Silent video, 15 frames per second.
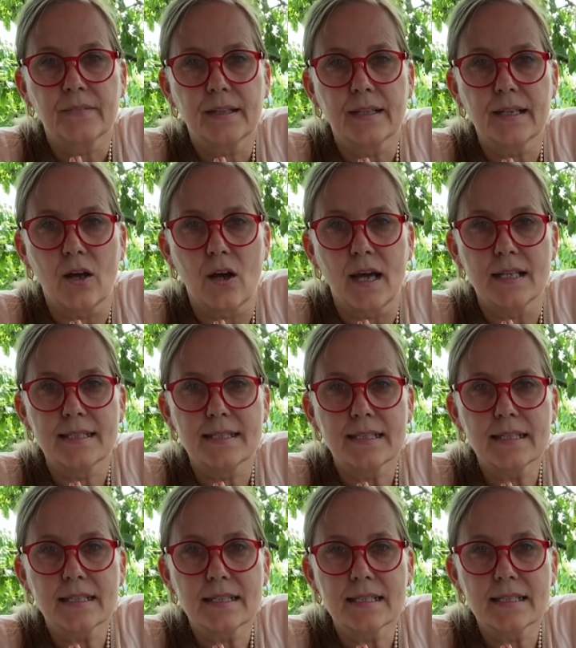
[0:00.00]
Genau, an
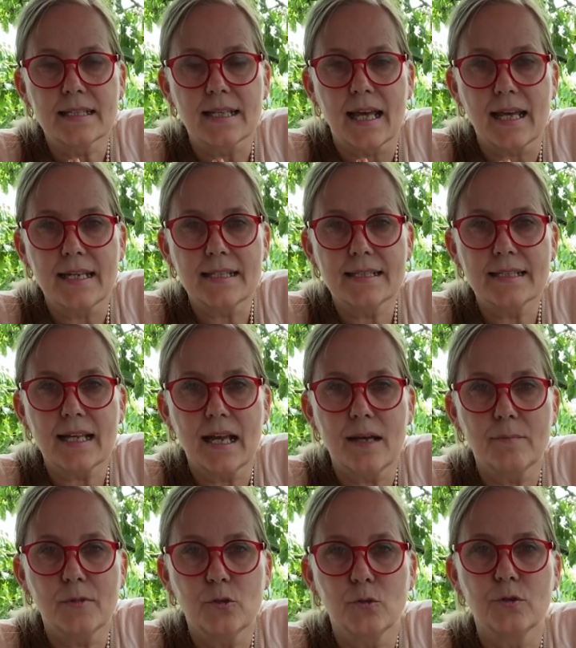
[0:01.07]
sich ist
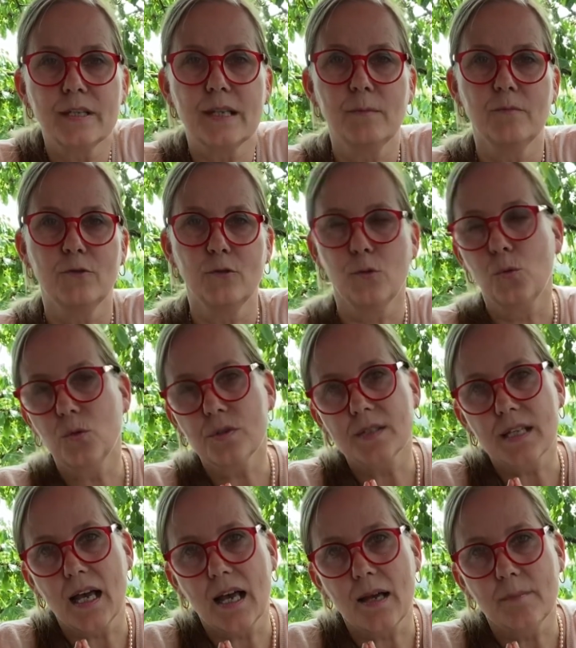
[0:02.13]
Leinsamen und eben
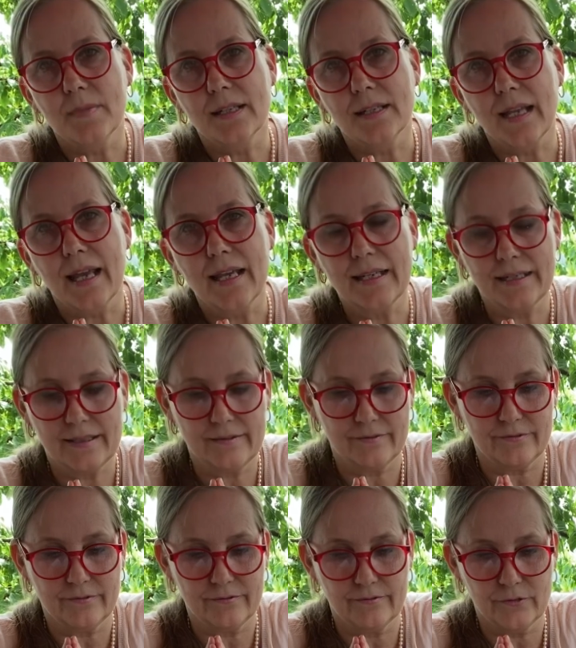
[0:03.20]
Flohsamen
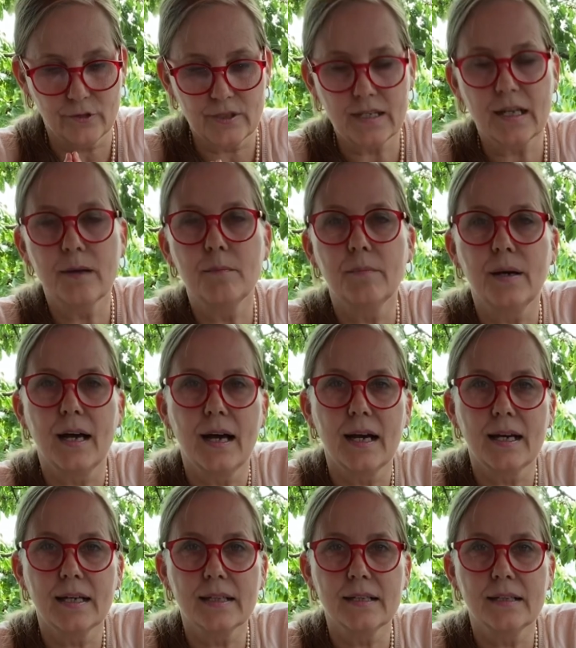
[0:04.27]
eine
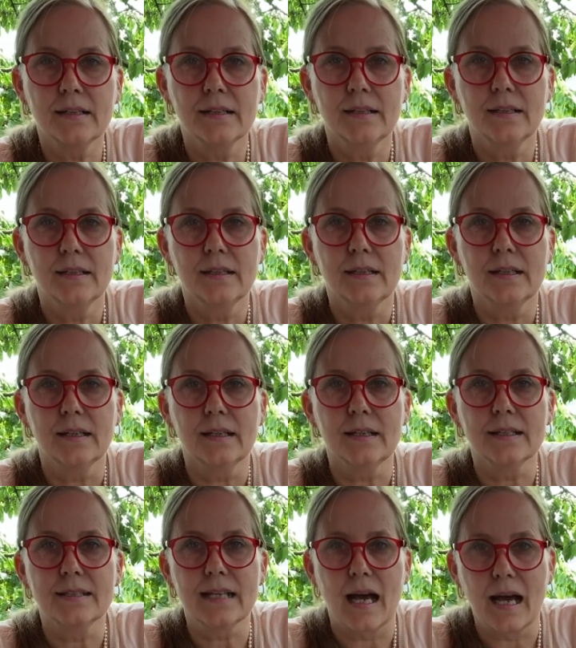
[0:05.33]
wunderbare
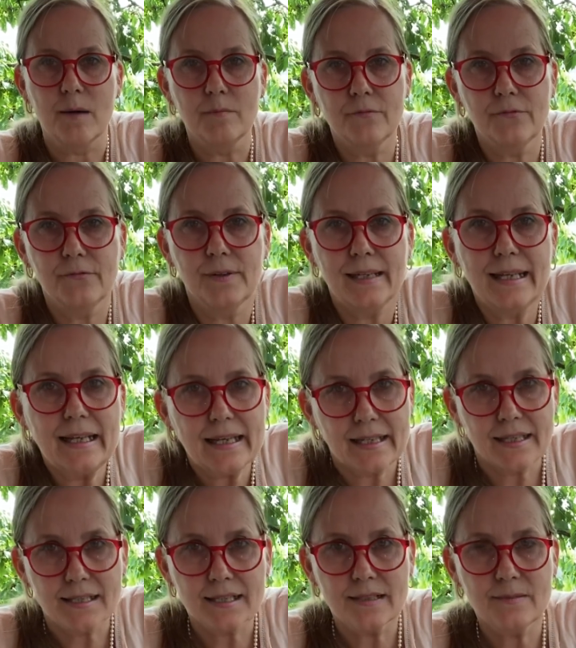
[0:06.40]

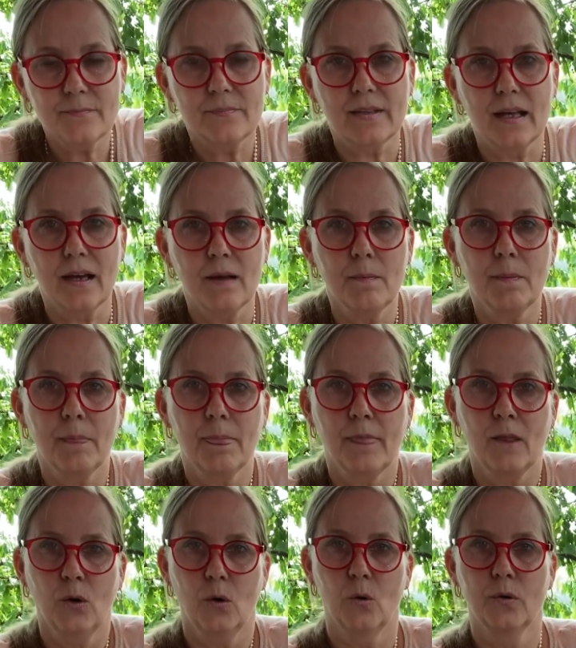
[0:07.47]
Darmpflege, ja.
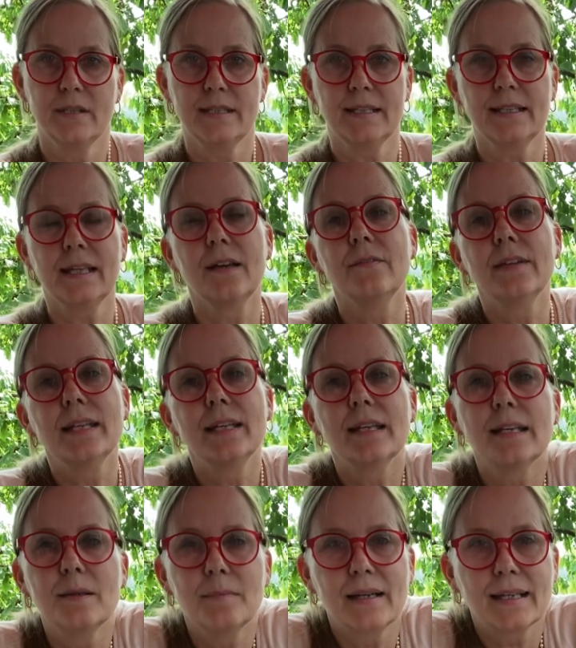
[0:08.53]
Und ich erwähne
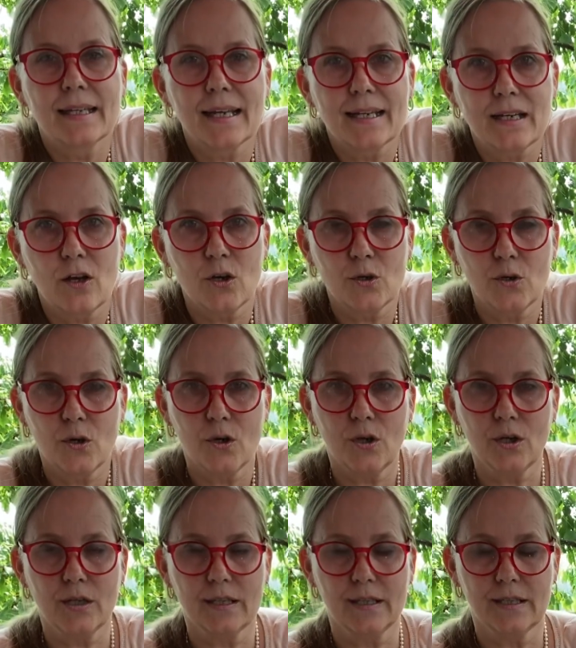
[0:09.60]
dann immer gern auch
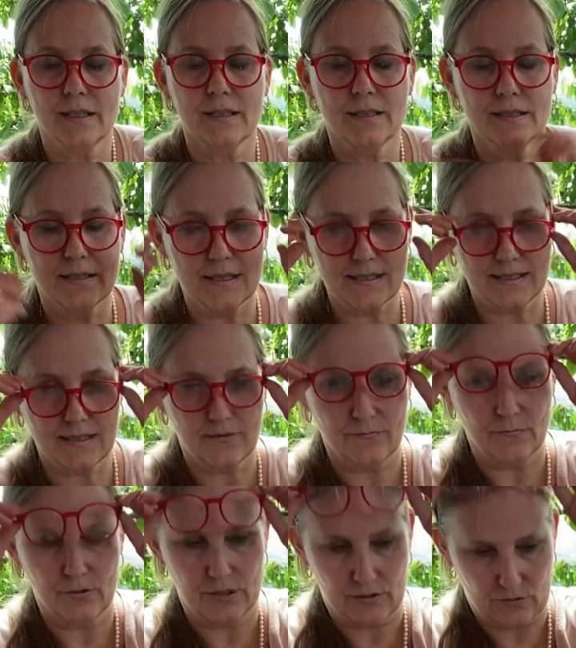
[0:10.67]
noch äh, das
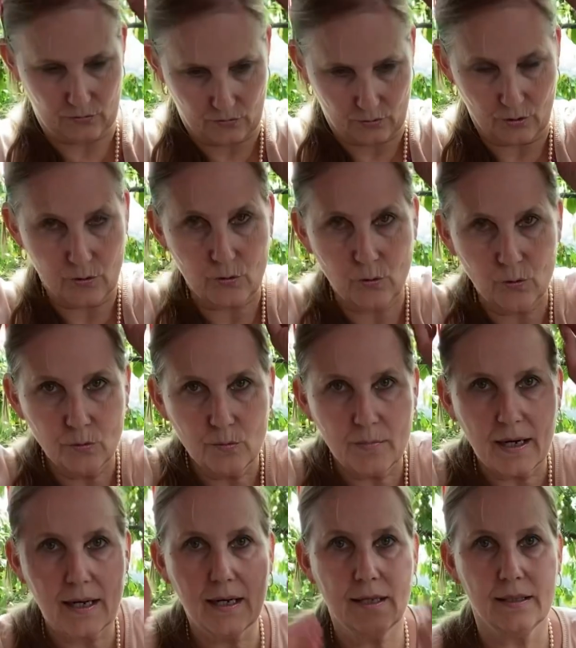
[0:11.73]
Gewürz
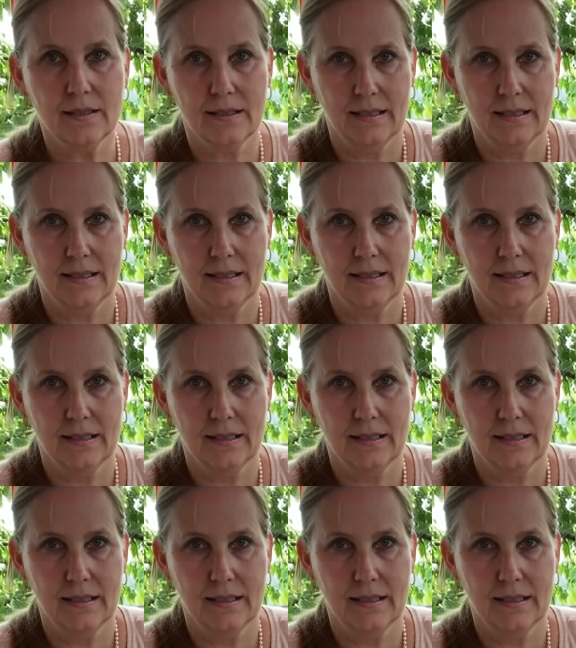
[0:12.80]
Kurkuma.